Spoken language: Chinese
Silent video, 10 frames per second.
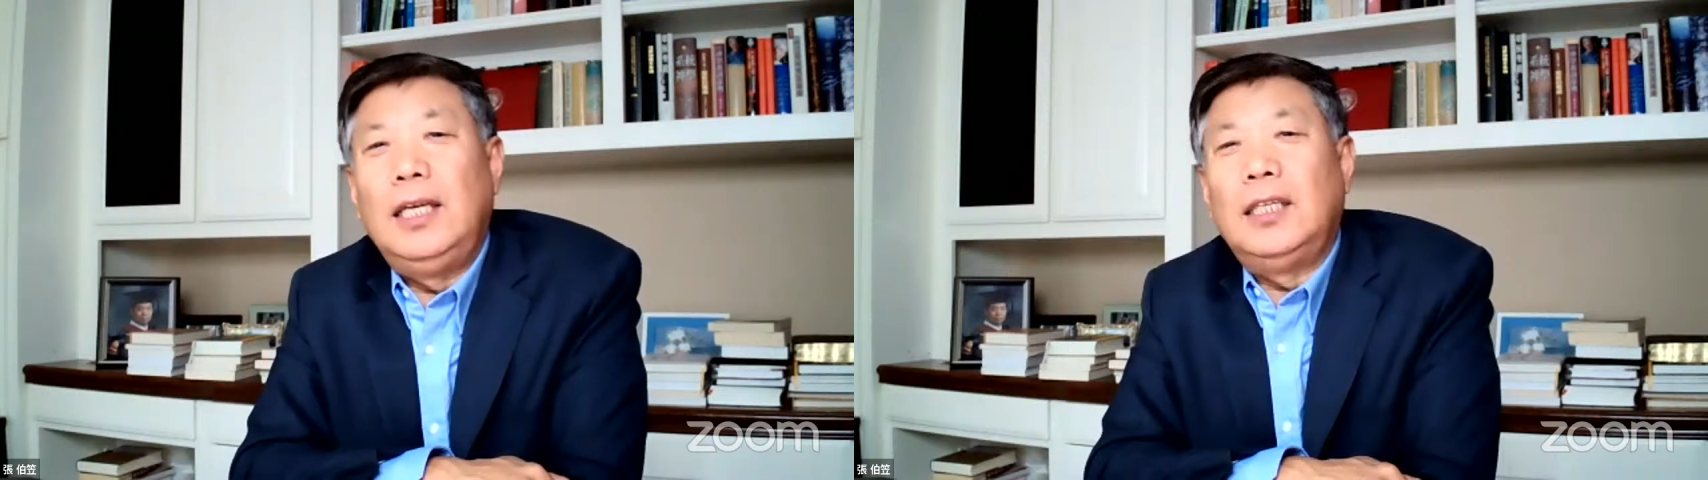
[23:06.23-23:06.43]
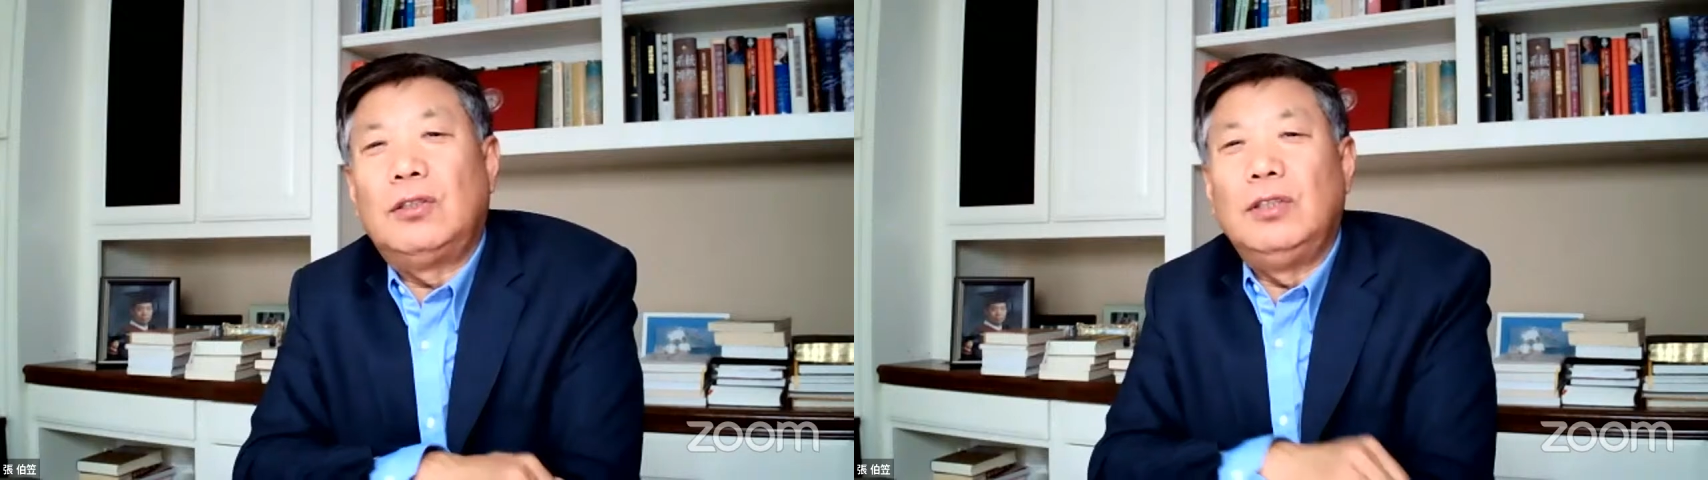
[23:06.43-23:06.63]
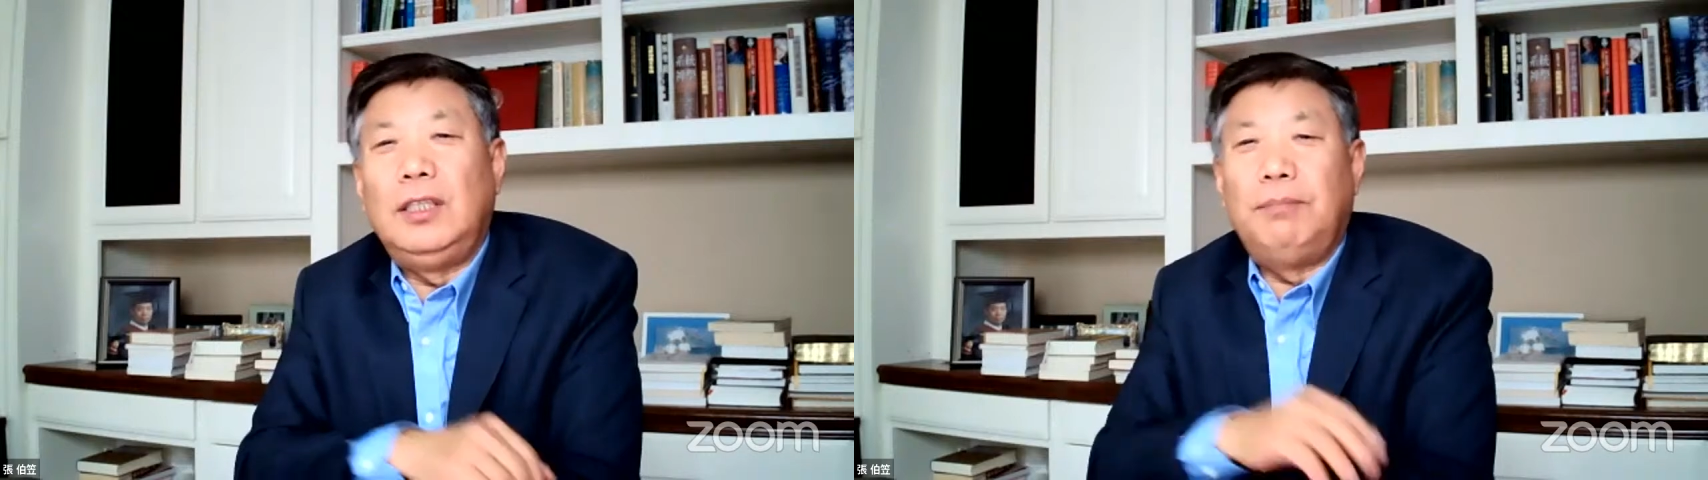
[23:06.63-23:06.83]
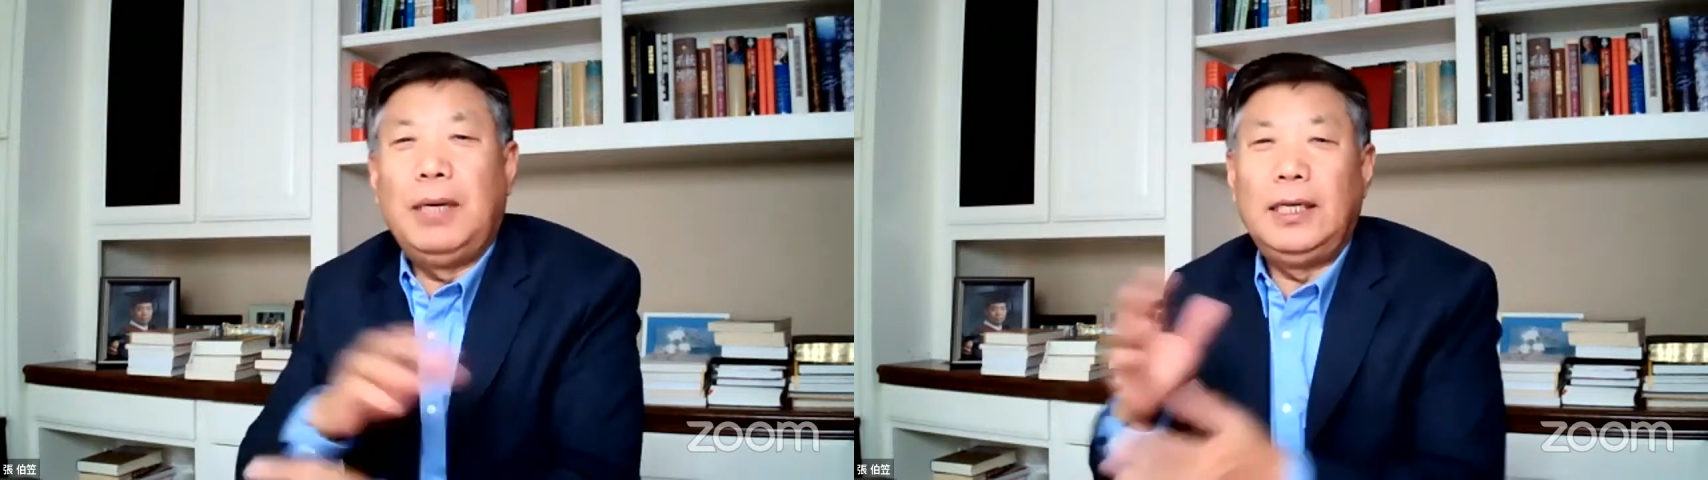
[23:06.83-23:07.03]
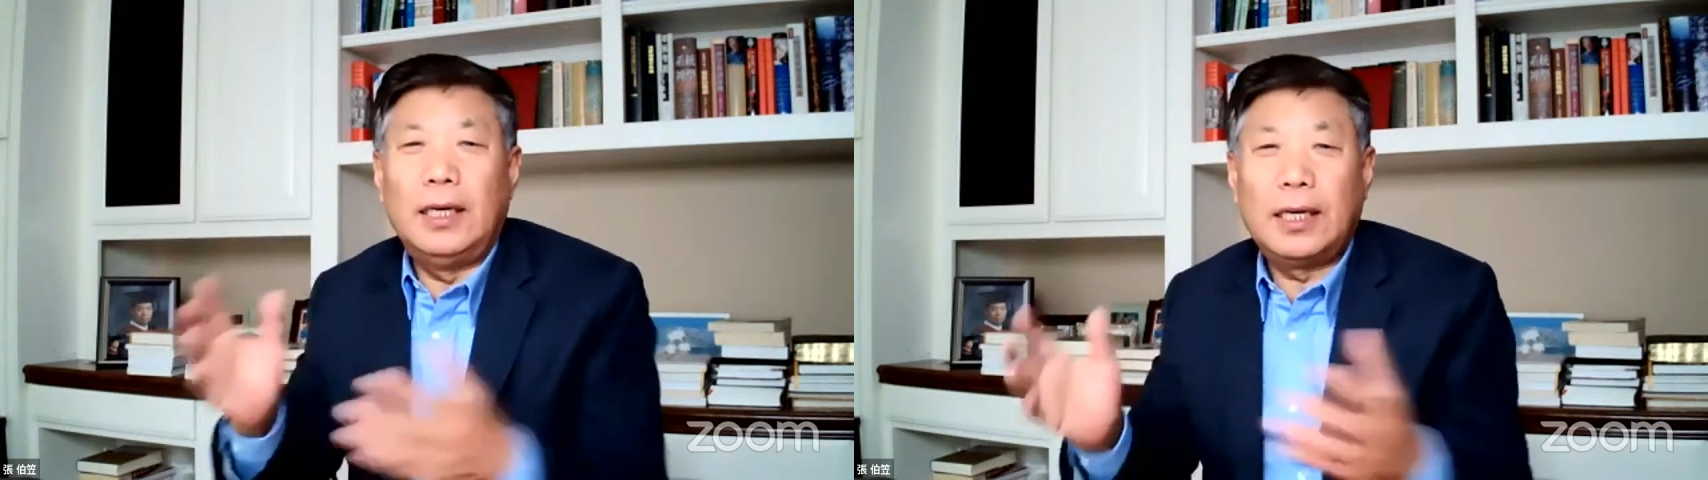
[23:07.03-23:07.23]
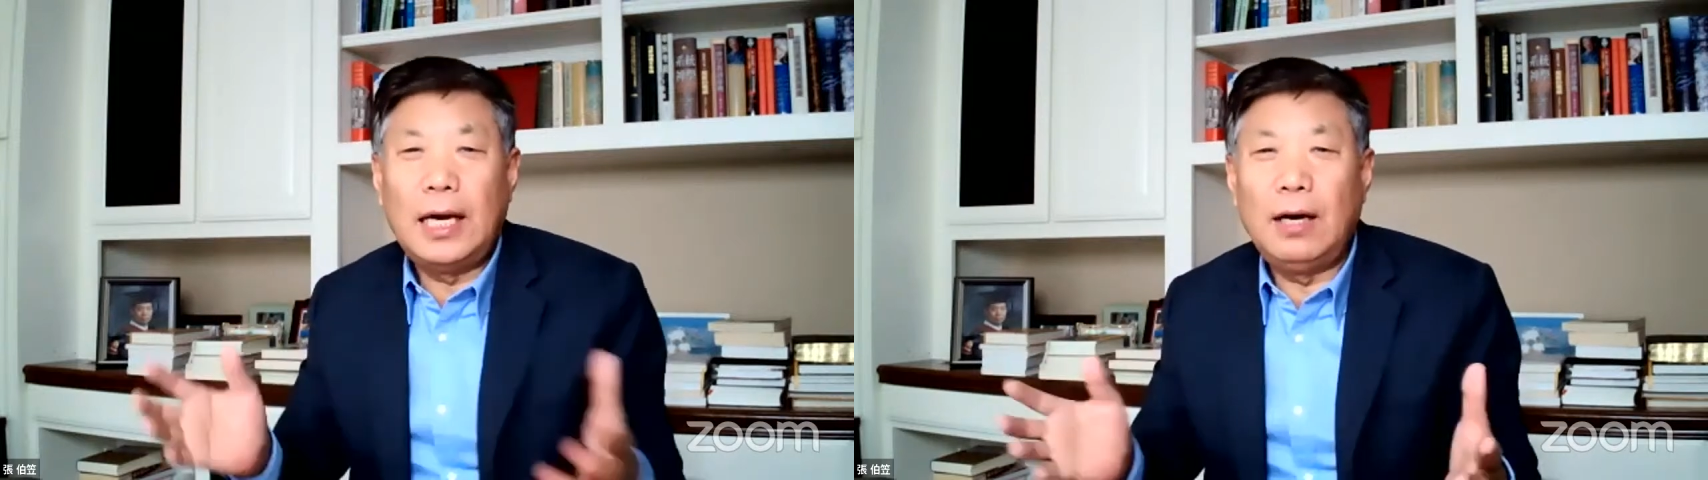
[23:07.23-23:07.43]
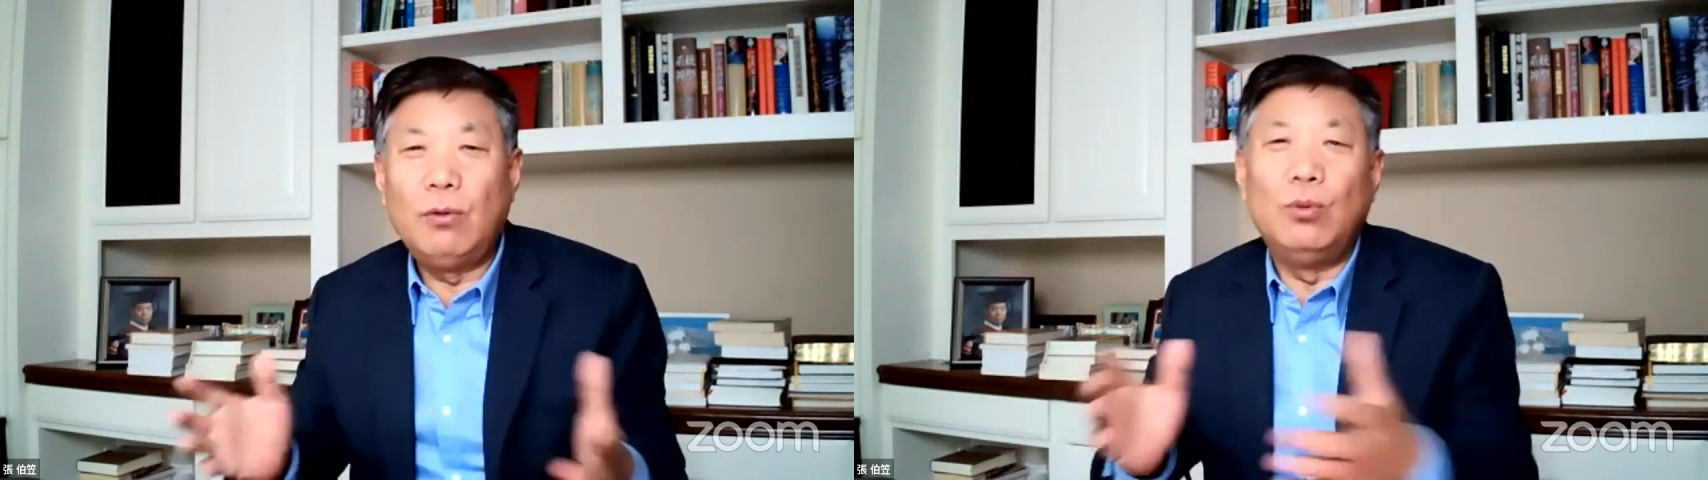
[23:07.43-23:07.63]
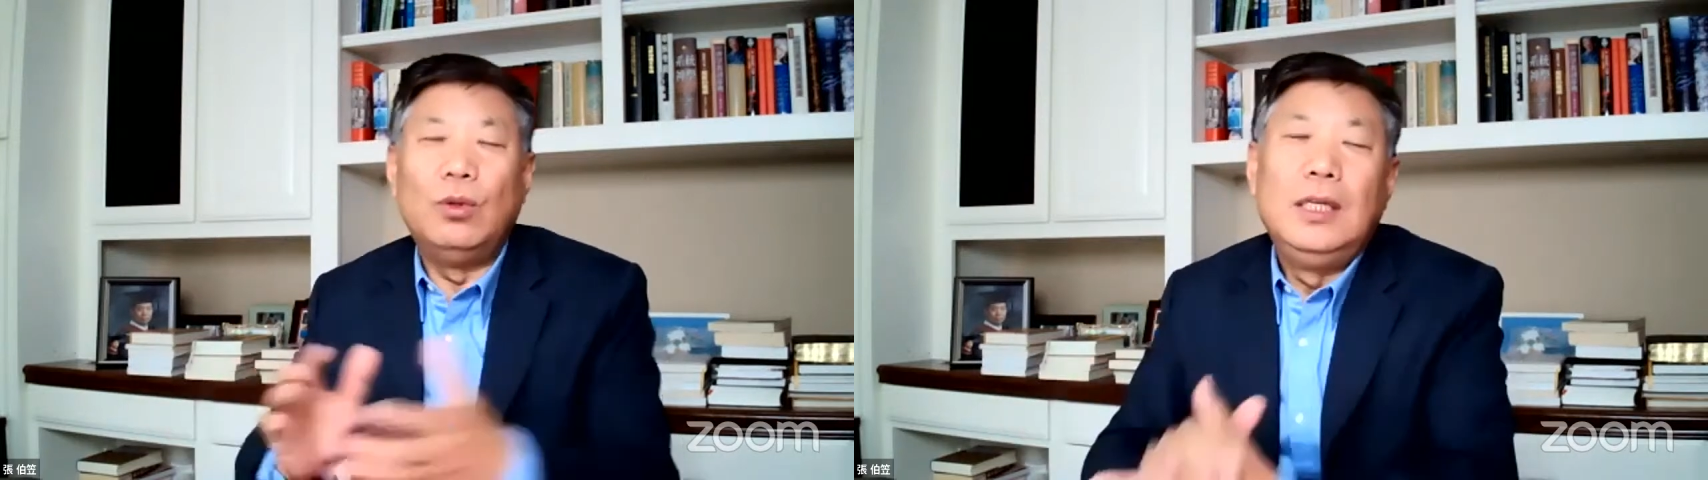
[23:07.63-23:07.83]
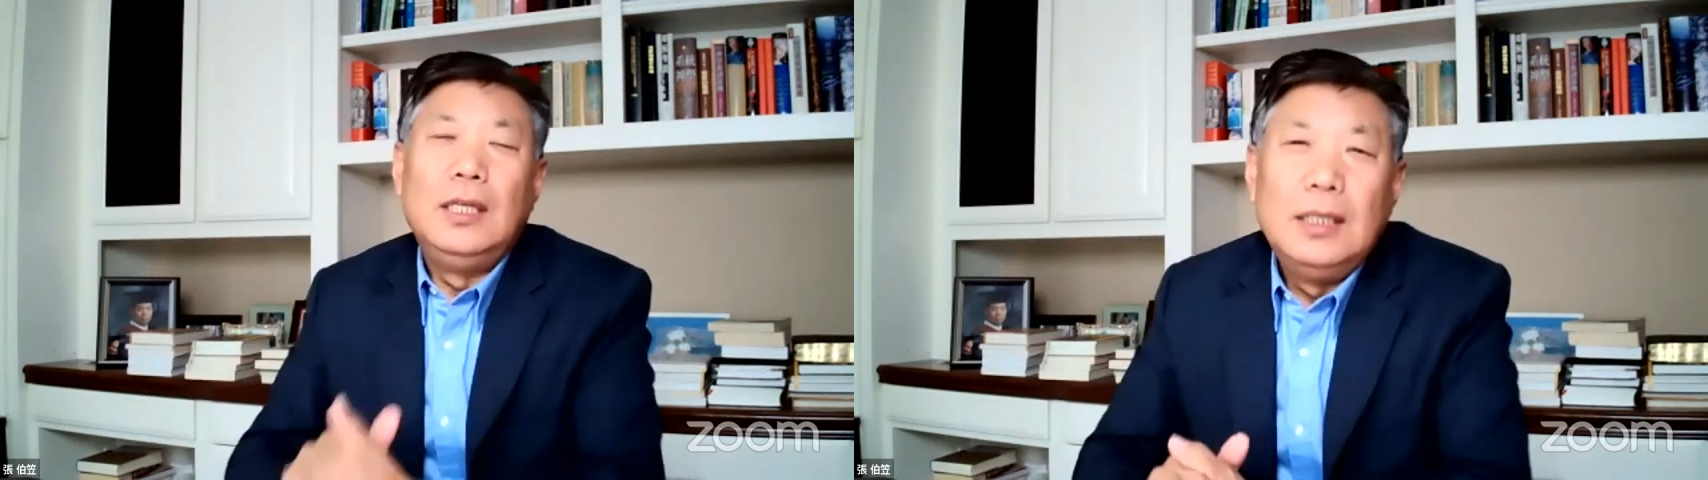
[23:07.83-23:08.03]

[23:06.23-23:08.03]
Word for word: 那时候你办这个刊物，